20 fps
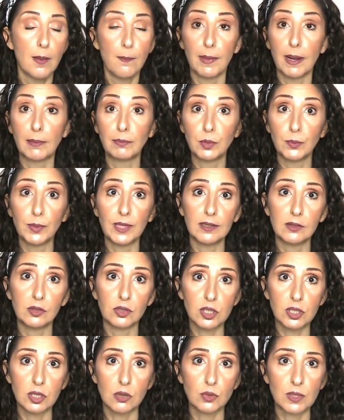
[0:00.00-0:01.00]
ma al
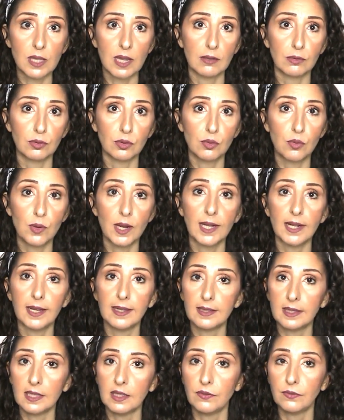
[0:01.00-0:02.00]
momento sto usando
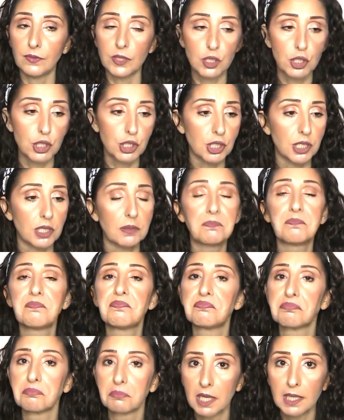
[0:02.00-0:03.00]
quella di Vichy
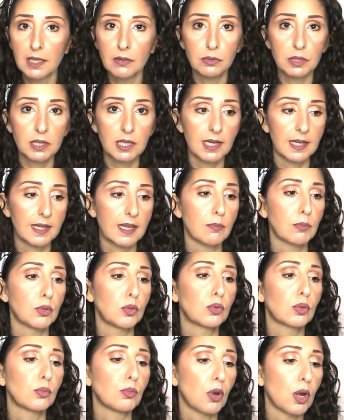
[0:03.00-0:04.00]
e devo dire che è
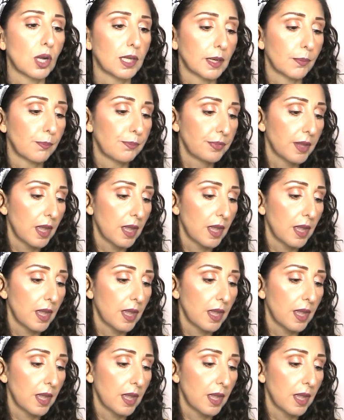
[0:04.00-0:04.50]
molto buona